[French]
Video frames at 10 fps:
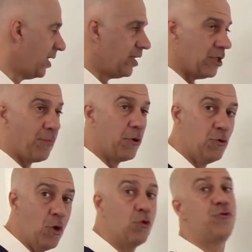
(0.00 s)
il n'y a pas
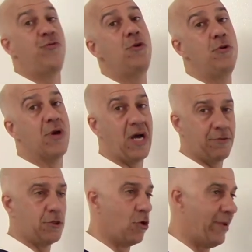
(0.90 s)
une hausse fulgurante
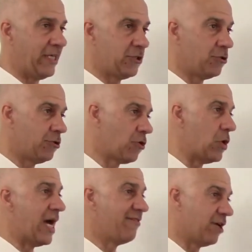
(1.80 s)
de chômage, il y a juste
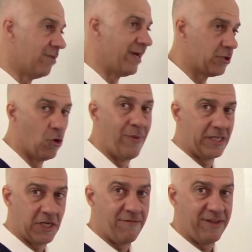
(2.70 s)
un environnement de
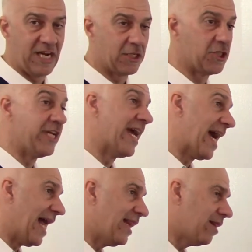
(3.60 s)
chômage élevé en
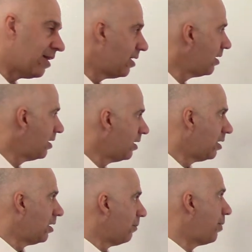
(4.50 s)
général,
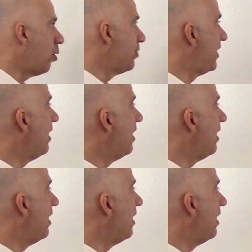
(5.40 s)
pas aussi